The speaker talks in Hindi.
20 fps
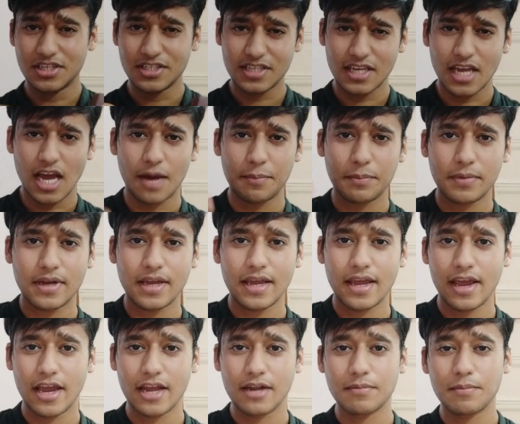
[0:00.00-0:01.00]
जिससे
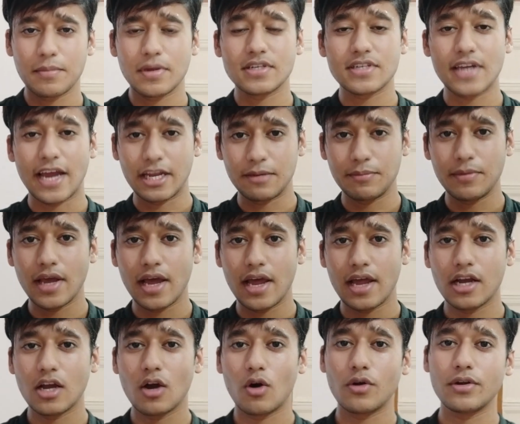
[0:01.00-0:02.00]
आपके हेयर में शाइन भी
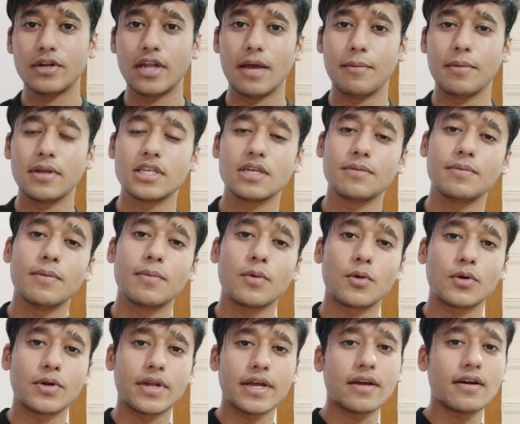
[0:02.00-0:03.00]
आएगा और डैमेज से भी
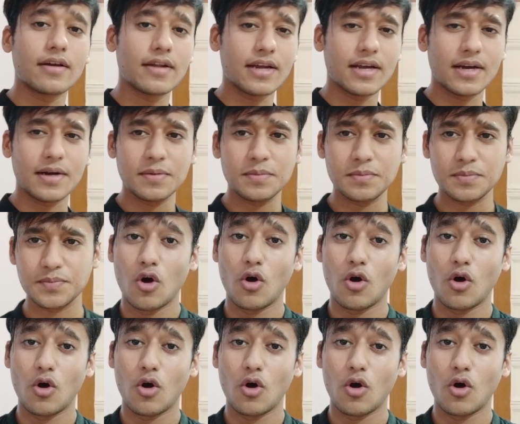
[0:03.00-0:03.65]
प्रोटेक्ट करेगा